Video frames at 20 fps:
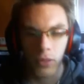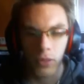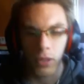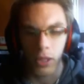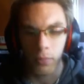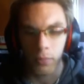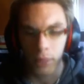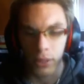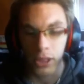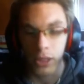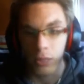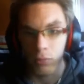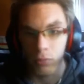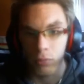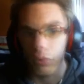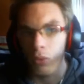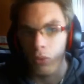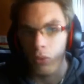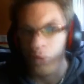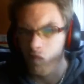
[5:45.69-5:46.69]
Voilà, pas ces
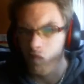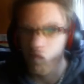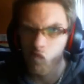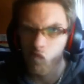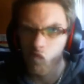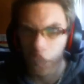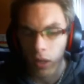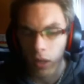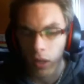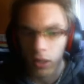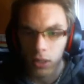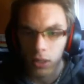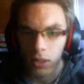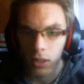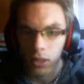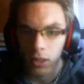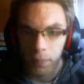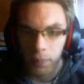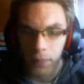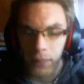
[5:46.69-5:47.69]
boutons.
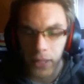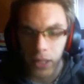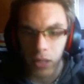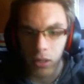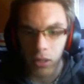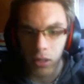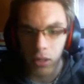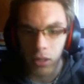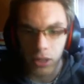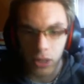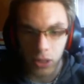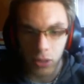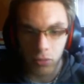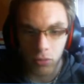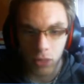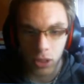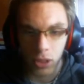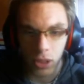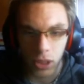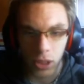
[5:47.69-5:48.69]
Mais euh,
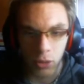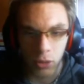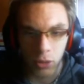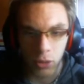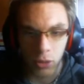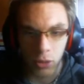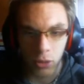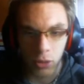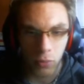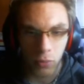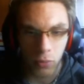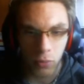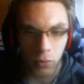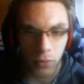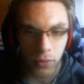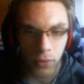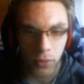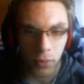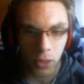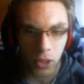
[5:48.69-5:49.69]
sinon, c'est super bien
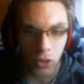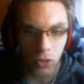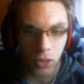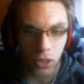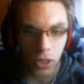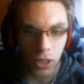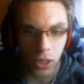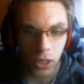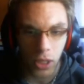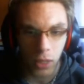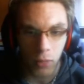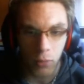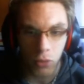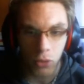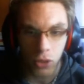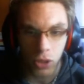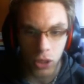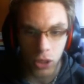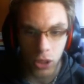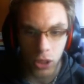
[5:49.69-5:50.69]
représenté. La
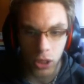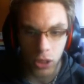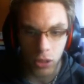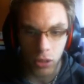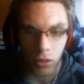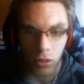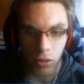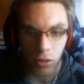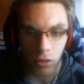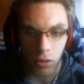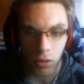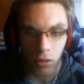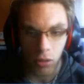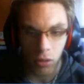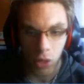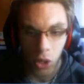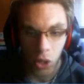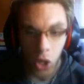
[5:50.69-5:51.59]
musique. Euh.